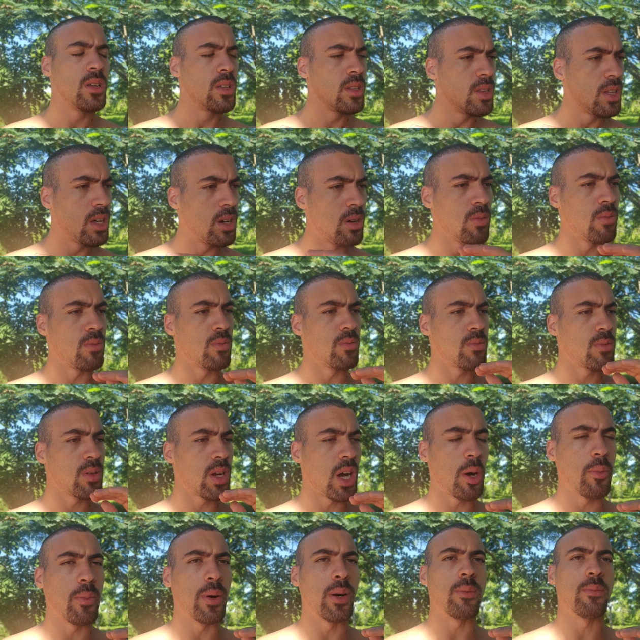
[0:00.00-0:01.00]
Não,
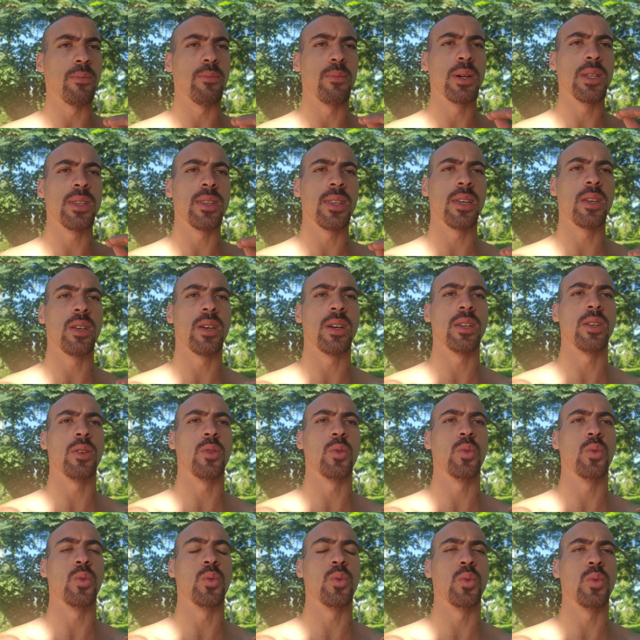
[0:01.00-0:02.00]
calma, mantenha aí o,
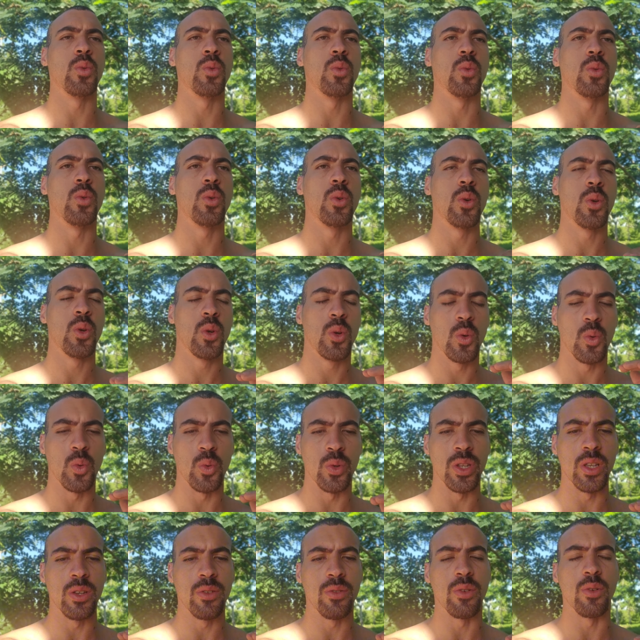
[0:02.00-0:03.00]
o, o
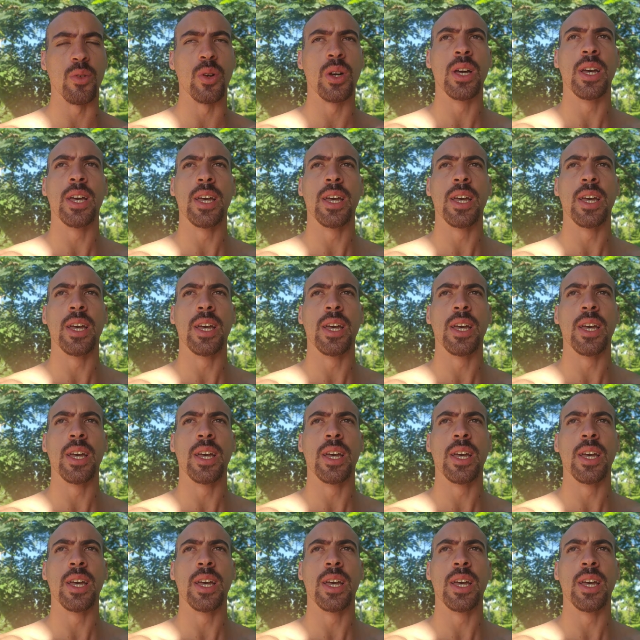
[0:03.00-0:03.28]
nível.